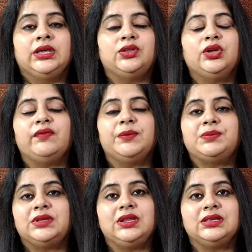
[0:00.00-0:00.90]
ये जो वेब
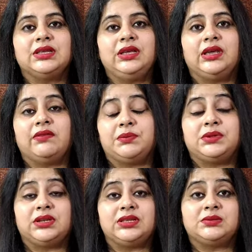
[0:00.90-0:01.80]
सीरीज है ये वेब
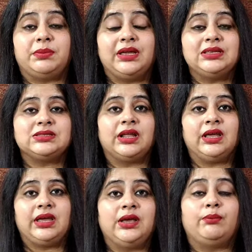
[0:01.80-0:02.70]
सीरीज बेस्ड
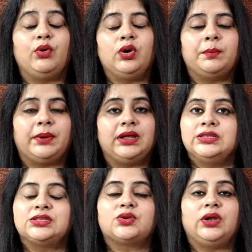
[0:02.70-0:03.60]
एक बुक पर
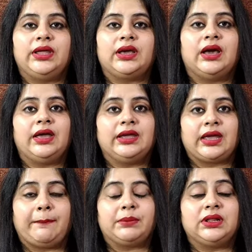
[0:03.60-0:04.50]
जिसको लिखा है
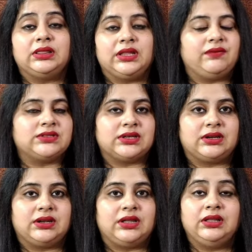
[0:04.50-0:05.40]
कैप्टन देवी
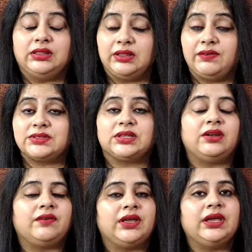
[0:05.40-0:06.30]
सरन ने देवी
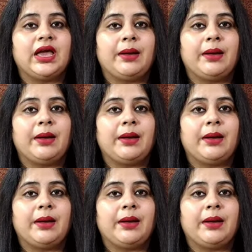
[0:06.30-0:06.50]
सरन वही